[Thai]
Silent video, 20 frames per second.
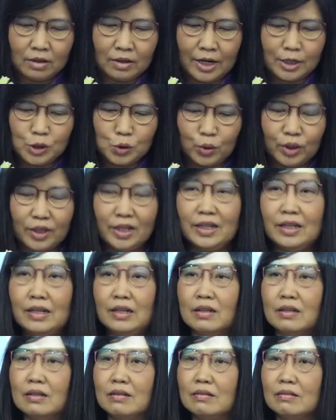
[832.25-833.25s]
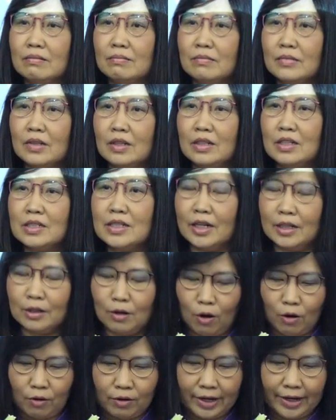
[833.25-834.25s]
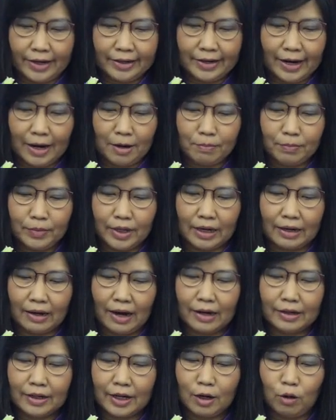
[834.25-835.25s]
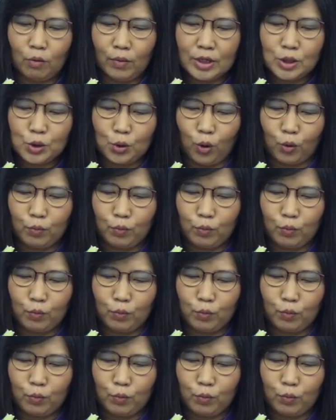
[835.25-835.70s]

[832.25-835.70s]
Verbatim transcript: ณจุดนี้ดิฉันขอเรียนย้ำอีกครั้งนะคะว่าโจ